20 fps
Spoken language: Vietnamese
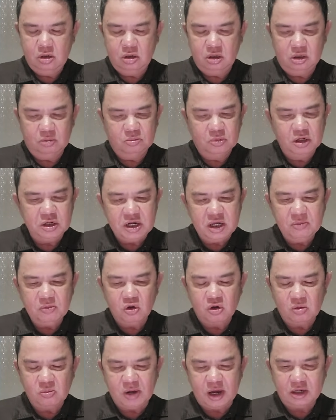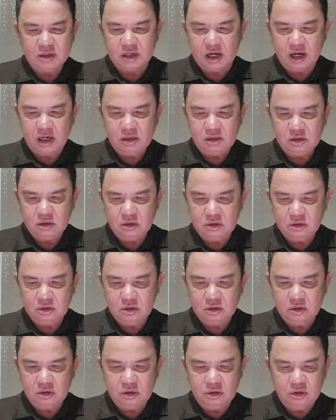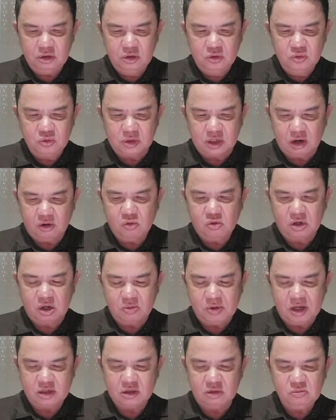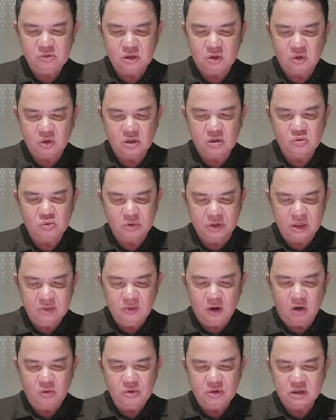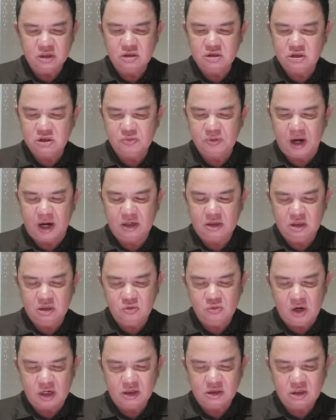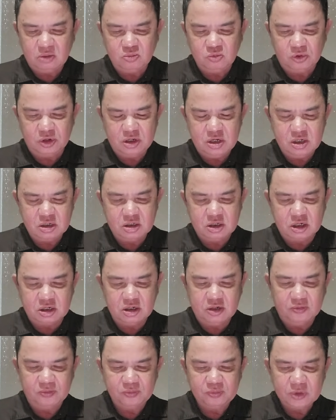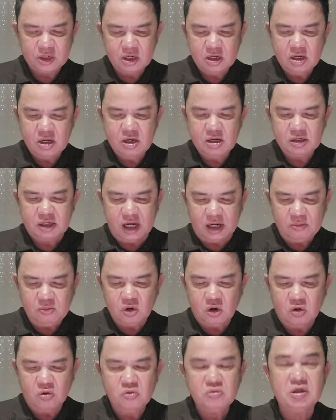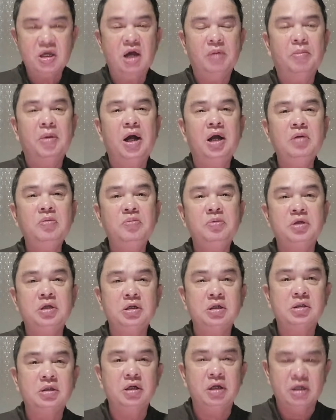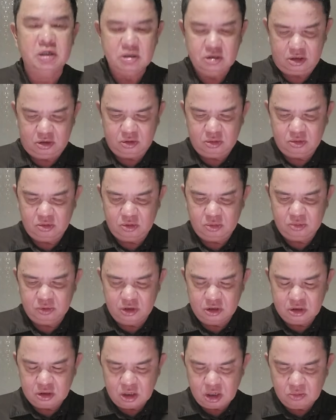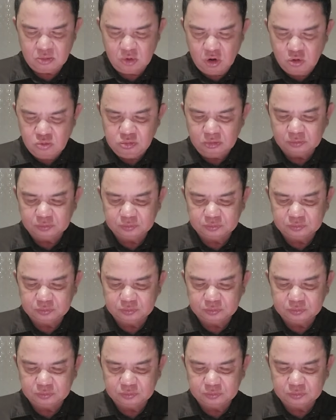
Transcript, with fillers: À, mới đây Bộ Công an đã yêu cầu Công an tỉnh Bình Thuận hủy bỏ quyết định xử phạt liên quan đến ông Nguyễn Nhân Kỳ, cán bộ nhà máy nhiệt điện Vĩnh Tân 4.